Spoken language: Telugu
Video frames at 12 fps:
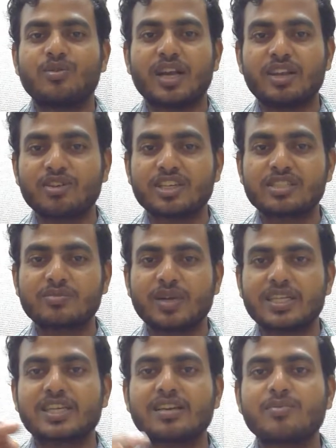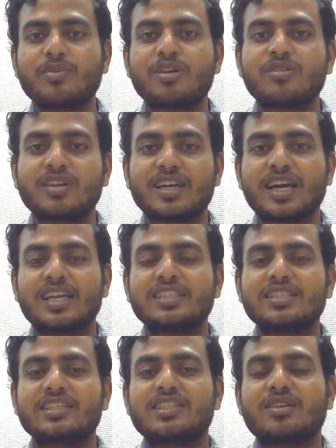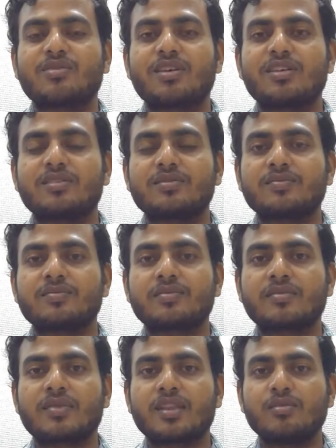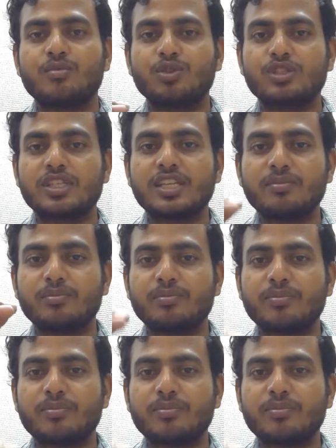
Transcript: అనే ఒక స్పెషల్ పన్నుని కలెక్ట్ చేసేవాళ్ళు ముస్లిం